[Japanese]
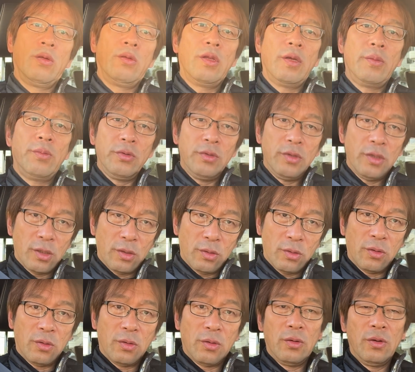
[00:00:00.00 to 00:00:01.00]
んな分野
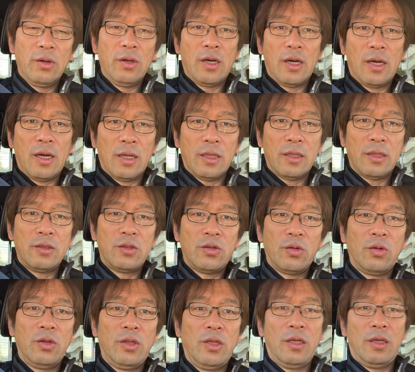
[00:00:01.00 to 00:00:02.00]
の本がそ
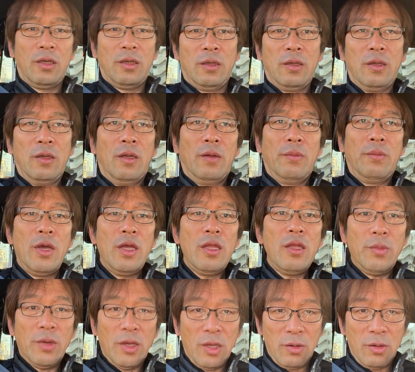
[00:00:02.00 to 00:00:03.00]
こに目に見え